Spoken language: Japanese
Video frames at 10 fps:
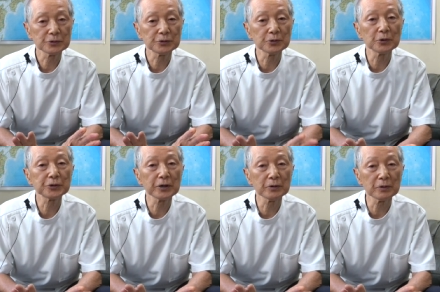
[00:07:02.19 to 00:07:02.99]
情
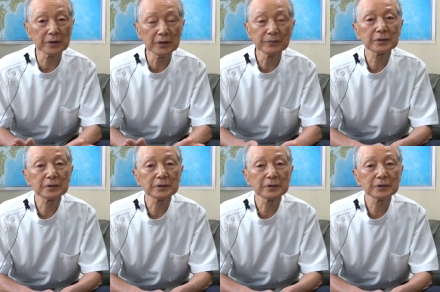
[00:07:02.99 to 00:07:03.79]
景をね
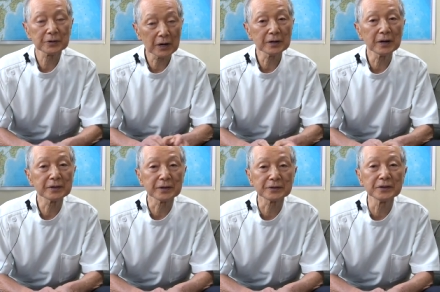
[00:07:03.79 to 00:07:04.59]
考え
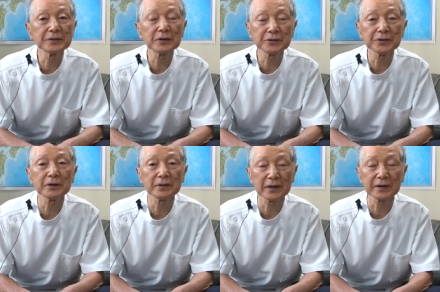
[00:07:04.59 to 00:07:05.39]
て選択して
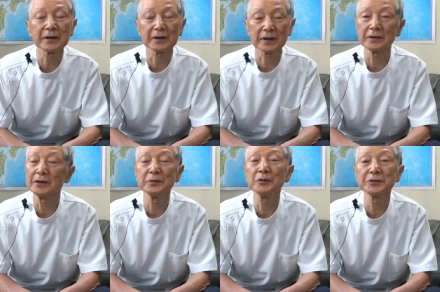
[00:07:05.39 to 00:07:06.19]
るだけだから
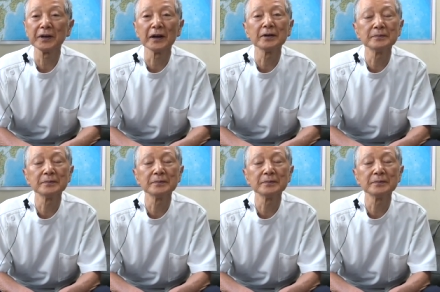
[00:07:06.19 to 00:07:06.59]
何も起きない